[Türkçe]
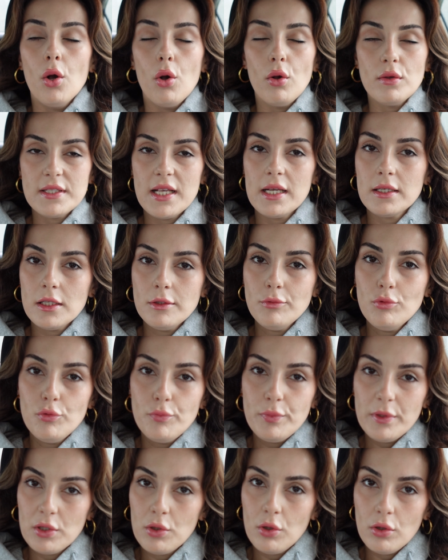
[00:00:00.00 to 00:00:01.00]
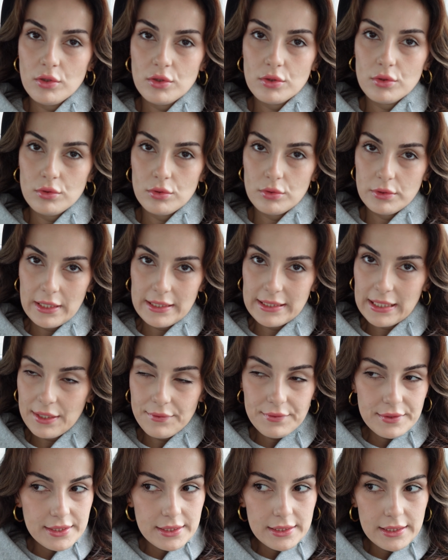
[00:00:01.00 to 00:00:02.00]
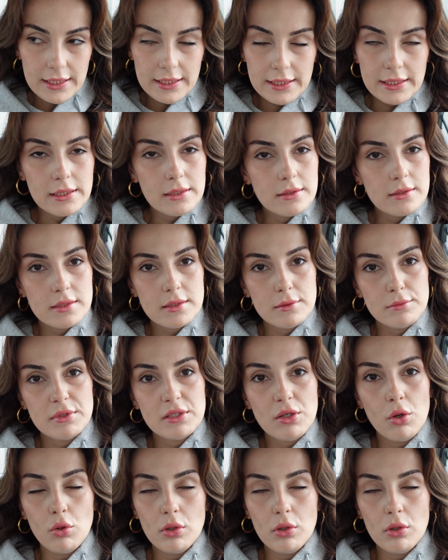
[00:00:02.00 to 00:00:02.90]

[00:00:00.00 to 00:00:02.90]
özellikle bu PCOS tedavisiyle ilgili kısımları